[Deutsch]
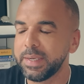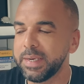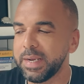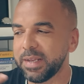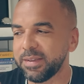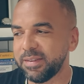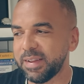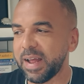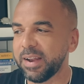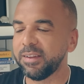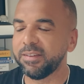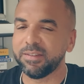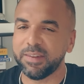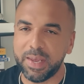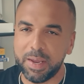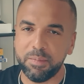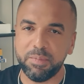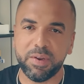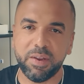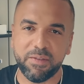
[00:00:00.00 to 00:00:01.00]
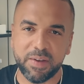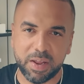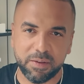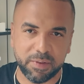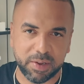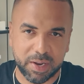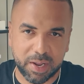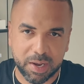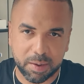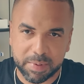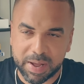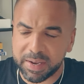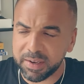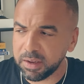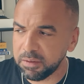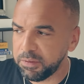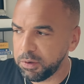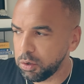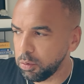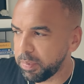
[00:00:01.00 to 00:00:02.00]
Das sind alles Themen, die werden wir in einem
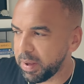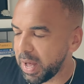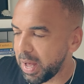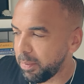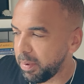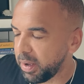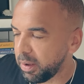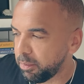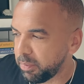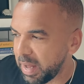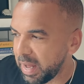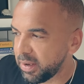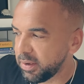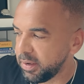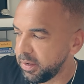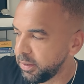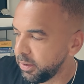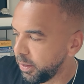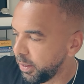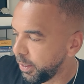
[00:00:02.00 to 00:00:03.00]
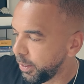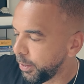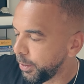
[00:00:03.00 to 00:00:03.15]
anderen Video behandeln.